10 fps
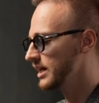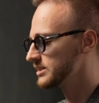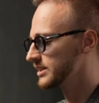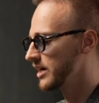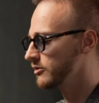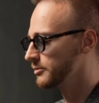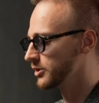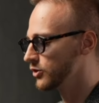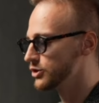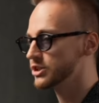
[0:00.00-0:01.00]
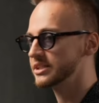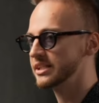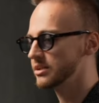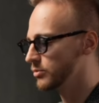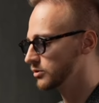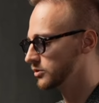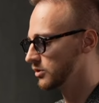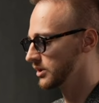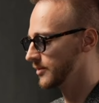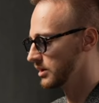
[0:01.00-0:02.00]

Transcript: отстраиваем от нее 4 полутона.